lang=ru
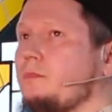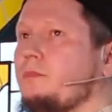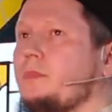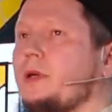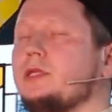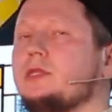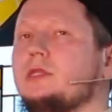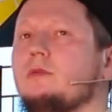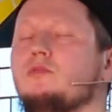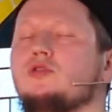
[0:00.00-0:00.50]

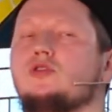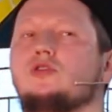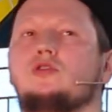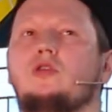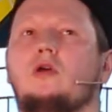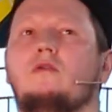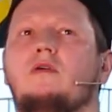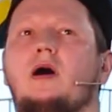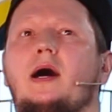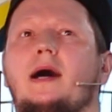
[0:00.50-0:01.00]
Поэтому
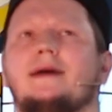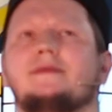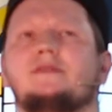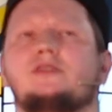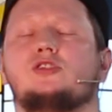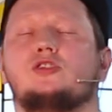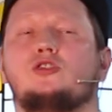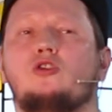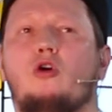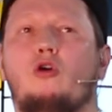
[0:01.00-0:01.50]
слово
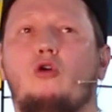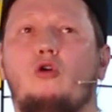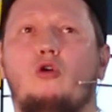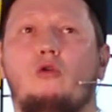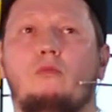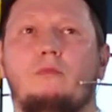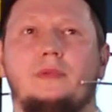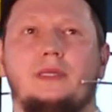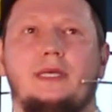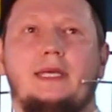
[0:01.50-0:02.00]

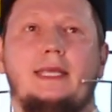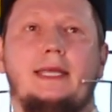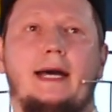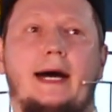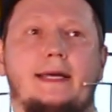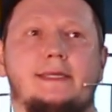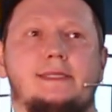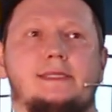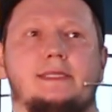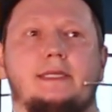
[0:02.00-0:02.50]
«ассоум» или
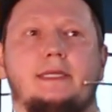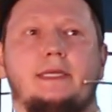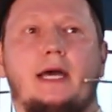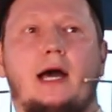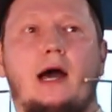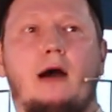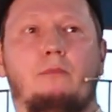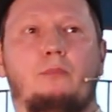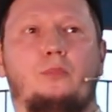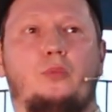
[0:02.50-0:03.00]

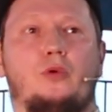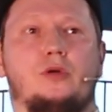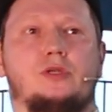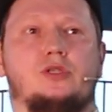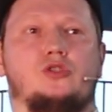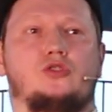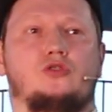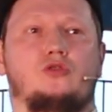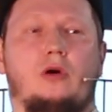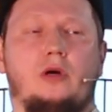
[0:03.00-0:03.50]
«ассиям» –
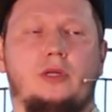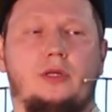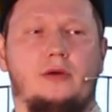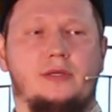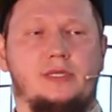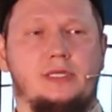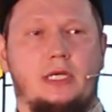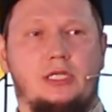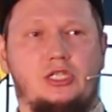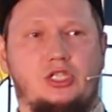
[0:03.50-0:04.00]
пост, что оно
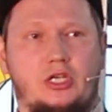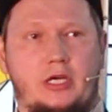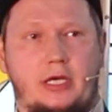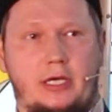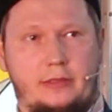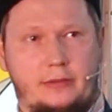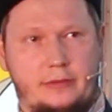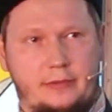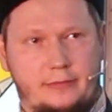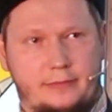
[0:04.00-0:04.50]

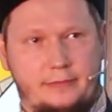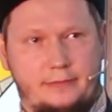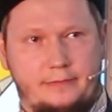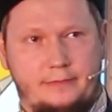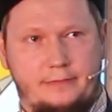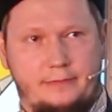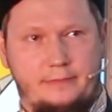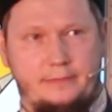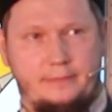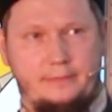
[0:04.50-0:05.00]
означает?
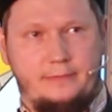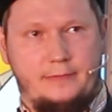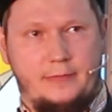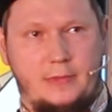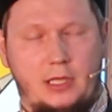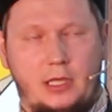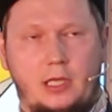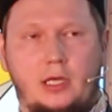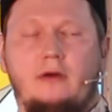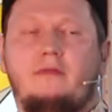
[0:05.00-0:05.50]

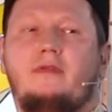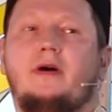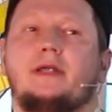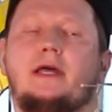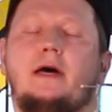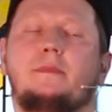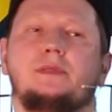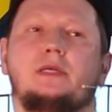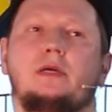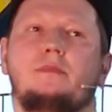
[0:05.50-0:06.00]
В
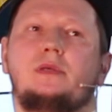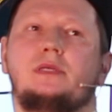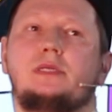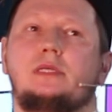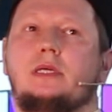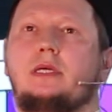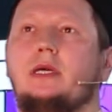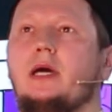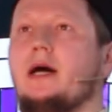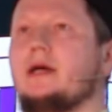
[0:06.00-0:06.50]
арабском
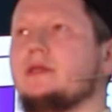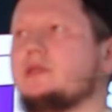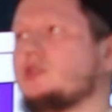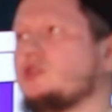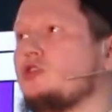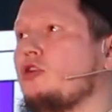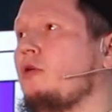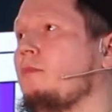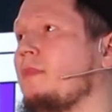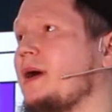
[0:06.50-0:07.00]
языке
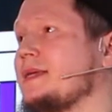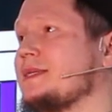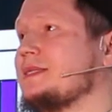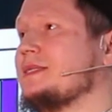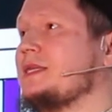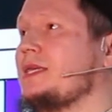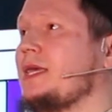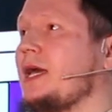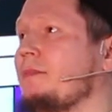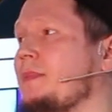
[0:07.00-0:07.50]
«ассом»,
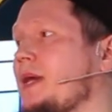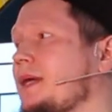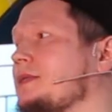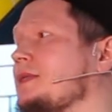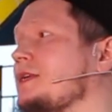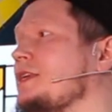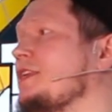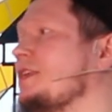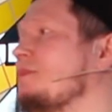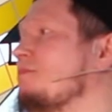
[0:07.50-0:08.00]
«ассиям» –
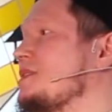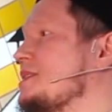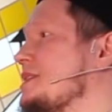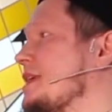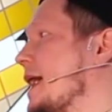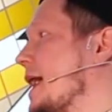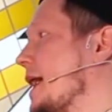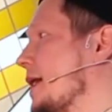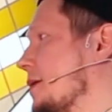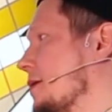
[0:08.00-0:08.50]
это
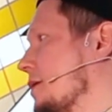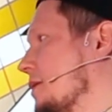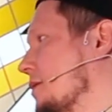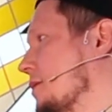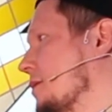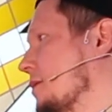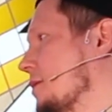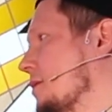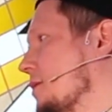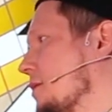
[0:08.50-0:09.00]
имсяк,
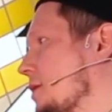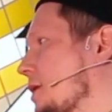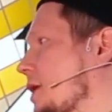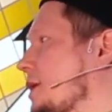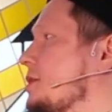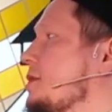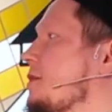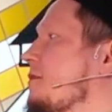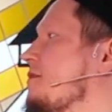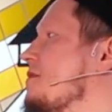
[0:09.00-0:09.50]

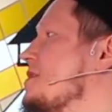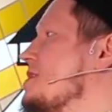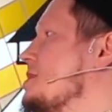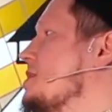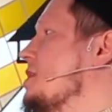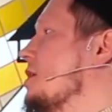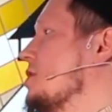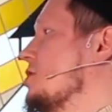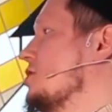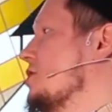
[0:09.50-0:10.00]
это
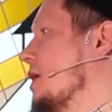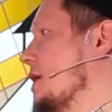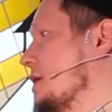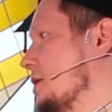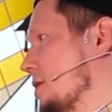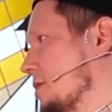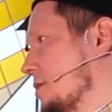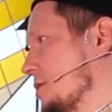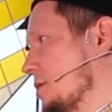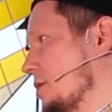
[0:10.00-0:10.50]

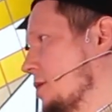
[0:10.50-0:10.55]
воздержание.